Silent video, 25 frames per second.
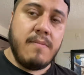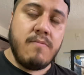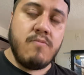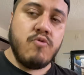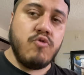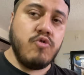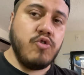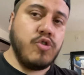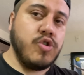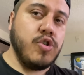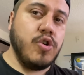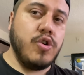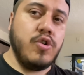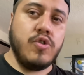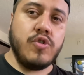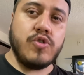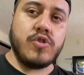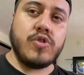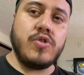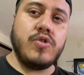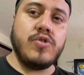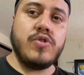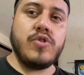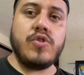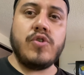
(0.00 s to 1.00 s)
mucho los
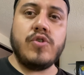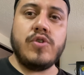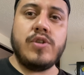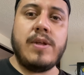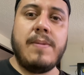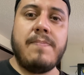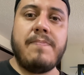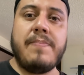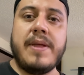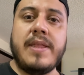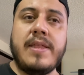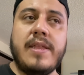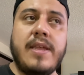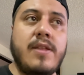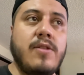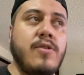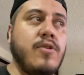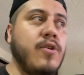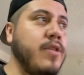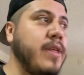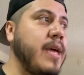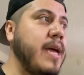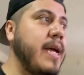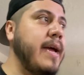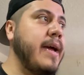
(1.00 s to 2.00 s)
costos
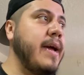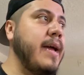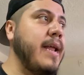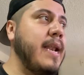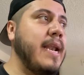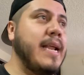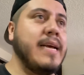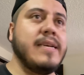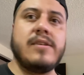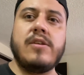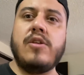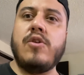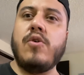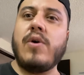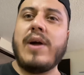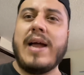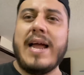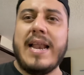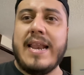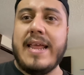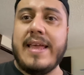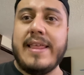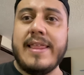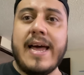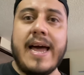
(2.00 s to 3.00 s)
dependiendo de las
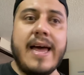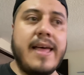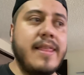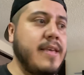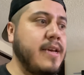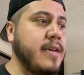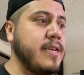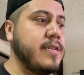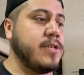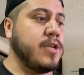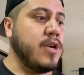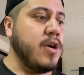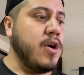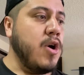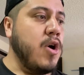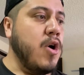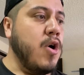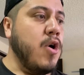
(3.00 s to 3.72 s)
localidades